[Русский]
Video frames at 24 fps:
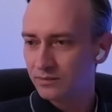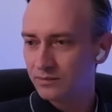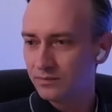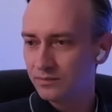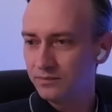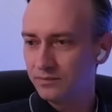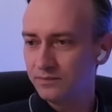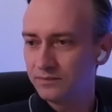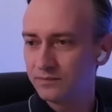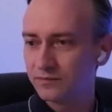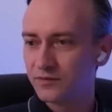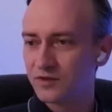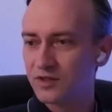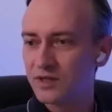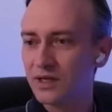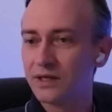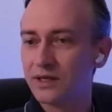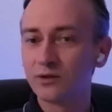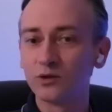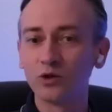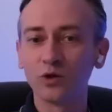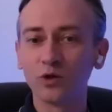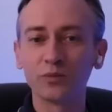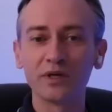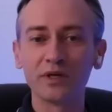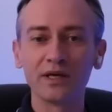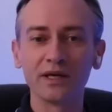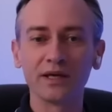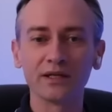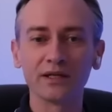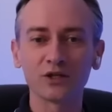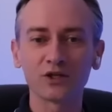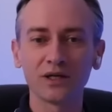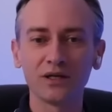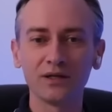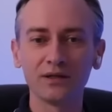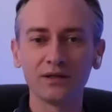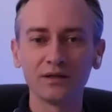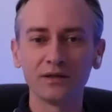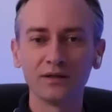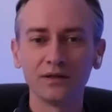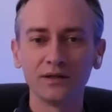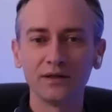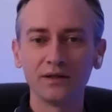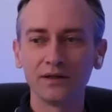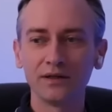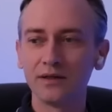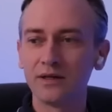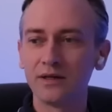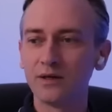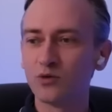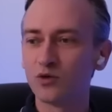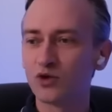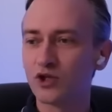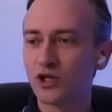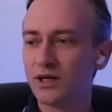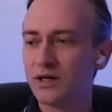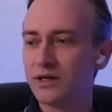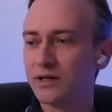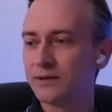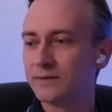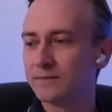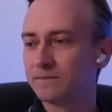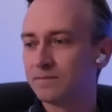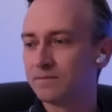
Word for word: все ли кнопки я нажал. Неужели